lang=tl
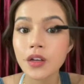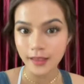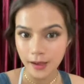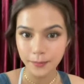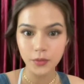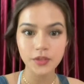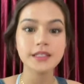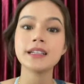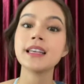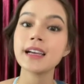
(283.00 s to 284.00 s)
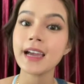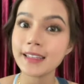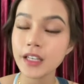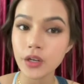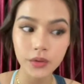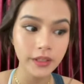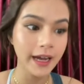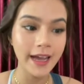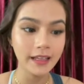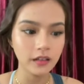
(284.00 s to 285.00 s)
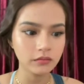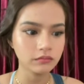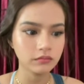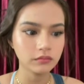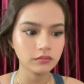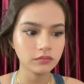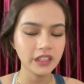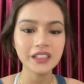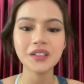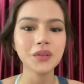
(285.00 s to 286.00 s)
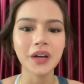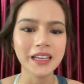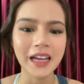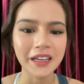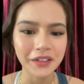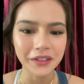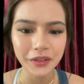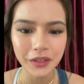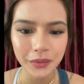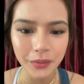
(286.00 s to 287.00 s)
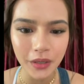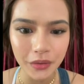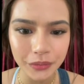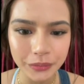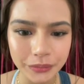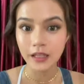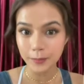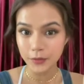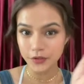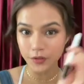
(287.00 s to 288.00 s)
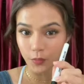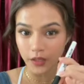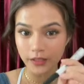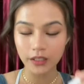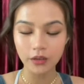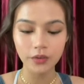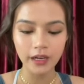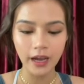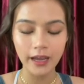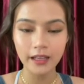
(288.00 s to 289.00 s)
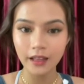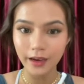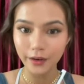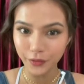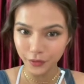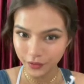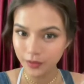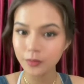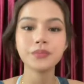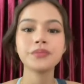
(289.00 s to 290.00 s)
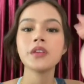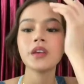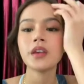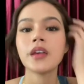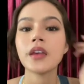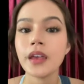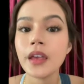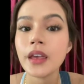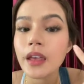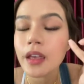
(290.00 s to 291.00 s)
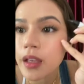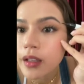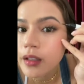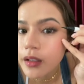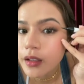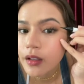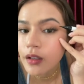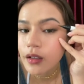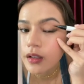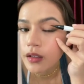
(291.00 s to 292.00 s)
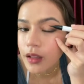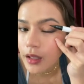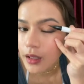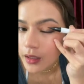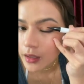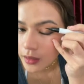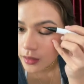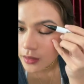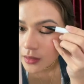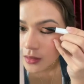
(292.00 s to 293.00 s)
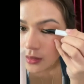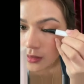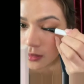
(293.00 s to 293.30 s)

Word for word: Tapos, naglagay din ako ng eye... Hindi to eyeliner yung kinuha ko. Tapos, kumuha din ako ng eyeliner. And, let's